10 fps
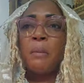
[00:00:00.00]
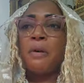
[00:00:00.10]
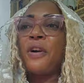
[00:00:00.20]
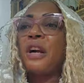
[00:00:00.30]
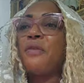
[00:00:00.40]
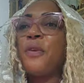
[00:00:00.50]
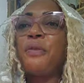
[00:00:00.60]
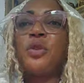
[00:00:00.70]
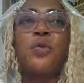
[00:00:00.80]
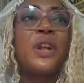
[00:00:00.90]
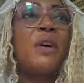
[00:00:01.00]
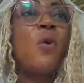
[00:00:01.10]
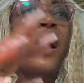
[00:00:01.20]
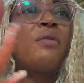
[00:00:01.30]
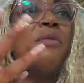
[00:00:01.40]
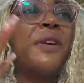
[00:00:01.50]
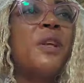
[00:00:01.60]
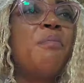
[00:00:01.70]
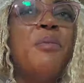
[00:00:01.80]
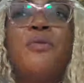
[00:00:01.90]
Parfois, quand vous faites vos offrandes, vous croyez que vous me
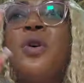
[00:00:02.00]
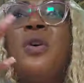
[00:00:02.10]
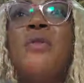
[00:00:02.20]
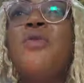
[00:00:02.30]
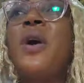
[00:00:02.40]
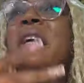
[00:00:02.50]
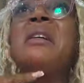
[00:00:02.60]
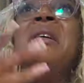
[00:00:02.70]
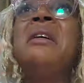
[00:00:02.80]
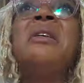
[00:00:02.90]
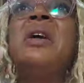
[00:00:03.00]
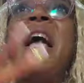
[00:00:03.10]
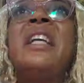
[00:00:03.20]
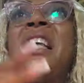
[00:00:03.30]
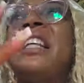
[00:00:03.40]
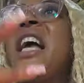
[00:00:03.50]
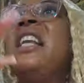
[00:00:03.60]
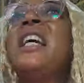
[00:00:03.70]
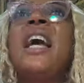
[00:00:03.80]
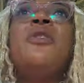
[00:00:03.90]
faites un... Vous, croyez que... Oh, eh, j'ai
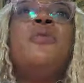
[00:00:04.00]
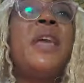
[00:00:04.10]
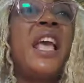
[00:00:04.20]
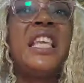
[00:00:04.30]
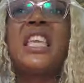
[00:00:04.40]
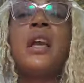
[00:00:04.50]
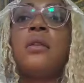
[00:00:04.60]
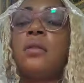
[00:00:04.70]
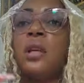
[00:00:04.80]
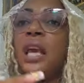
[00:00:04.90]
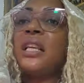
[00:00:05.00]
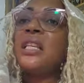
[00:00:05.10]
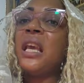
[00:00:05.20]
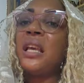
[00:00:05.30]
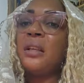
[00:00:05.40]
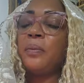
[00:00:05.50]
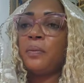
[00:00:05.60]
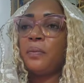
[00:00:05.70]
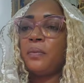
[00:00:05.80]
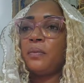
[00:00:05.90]
des une lumière. Gna, gna. Et qui est